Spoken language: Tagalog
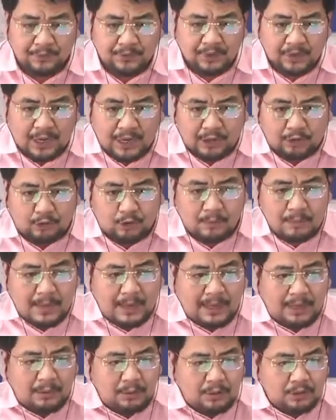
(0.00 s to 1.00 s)
At
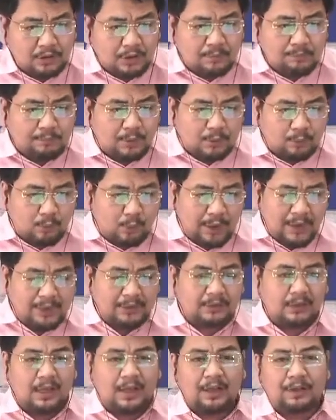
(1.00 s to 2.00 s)
kumbaga ho doon
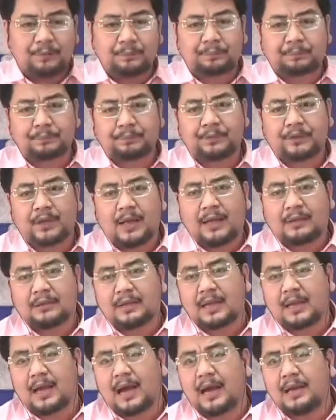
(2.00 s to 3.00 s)
bumuelta at
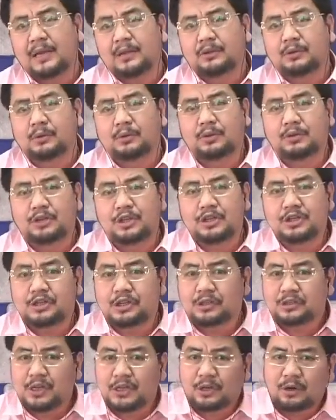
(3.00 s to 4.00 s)
nagalit ho doon
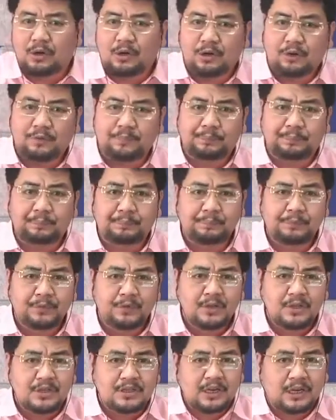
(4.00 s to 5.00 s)
si Digong
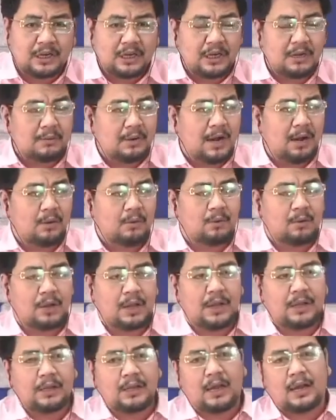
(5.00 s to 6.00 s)
sa ginawa ho
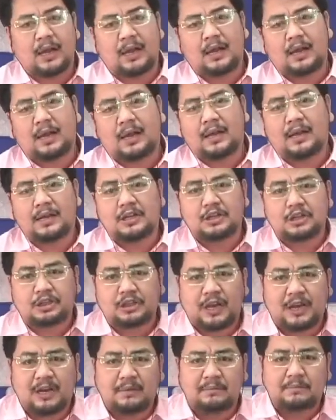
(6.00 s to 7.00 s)
kay uh,
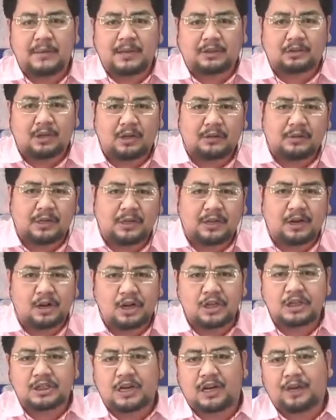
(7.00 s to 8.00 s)
Sen Bato de la
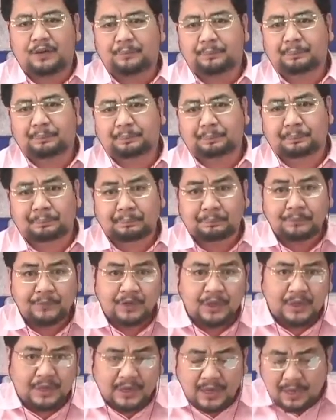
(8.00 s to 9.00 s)
Rosa.
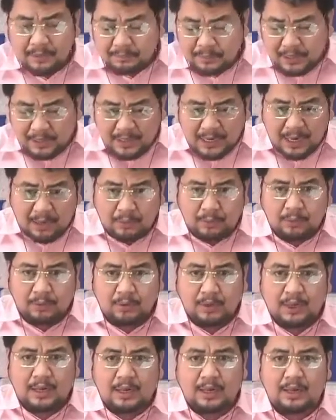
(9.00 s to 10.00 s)
Kaya bigla ho
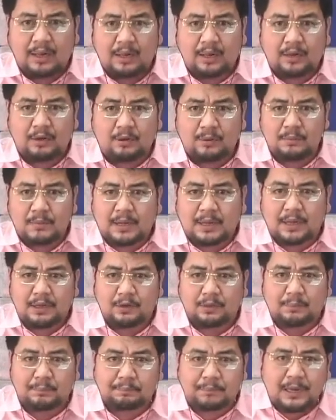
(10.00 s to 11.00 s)
uh, ah, kumbaga
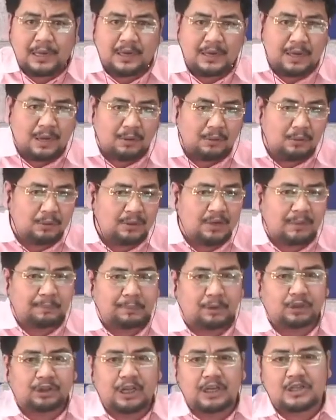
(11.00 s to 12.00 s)
yung bilang ho ng
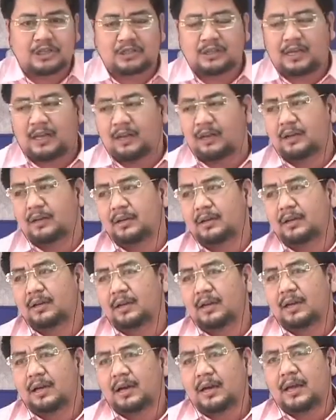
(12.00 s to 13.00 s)
protesta.
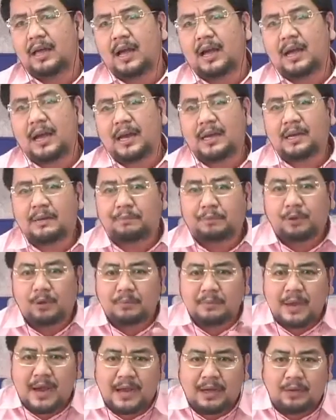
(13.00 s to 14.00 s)
Kaya nga
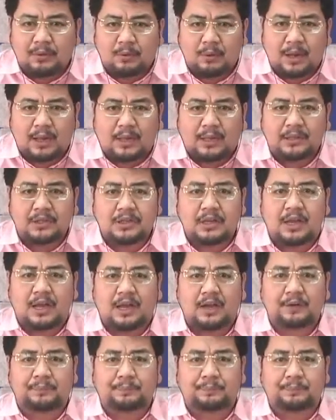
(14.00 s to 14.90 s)
inaprubahan ho agad yan